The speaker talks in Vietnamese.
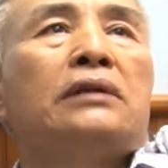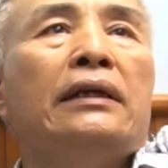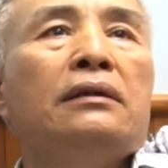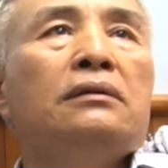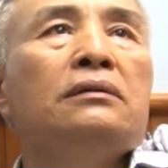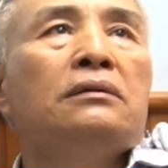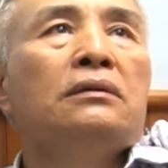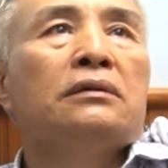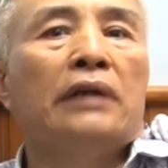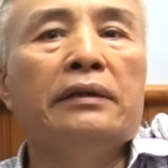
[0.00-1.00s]
trên
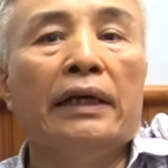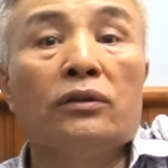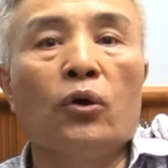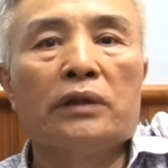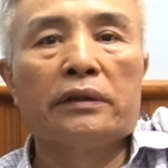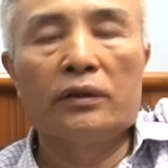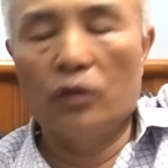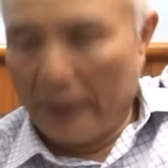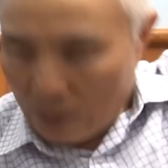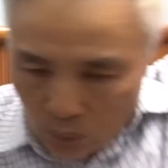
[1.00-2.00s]
trên đỉnh đồi thằng địch
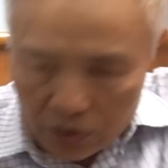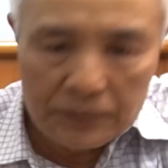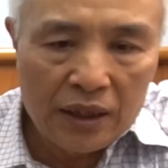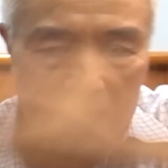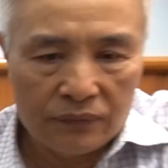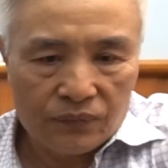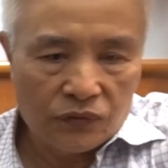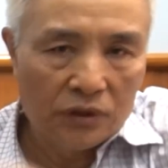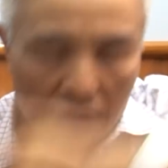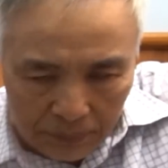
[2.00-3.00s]
nó bắn xuống như mưa,
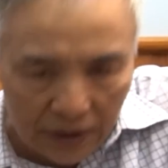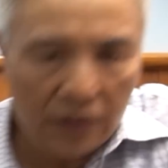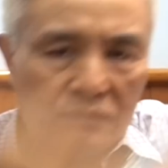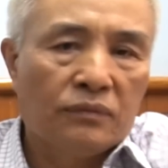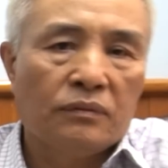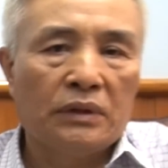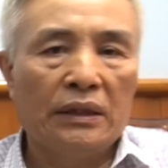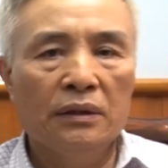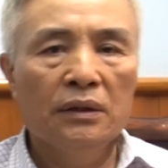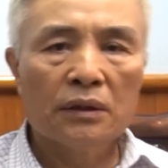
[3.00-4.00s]
như mưa
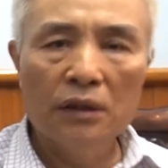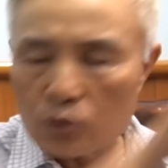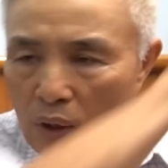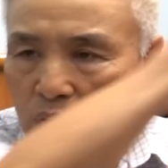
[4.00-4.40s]
cứ toát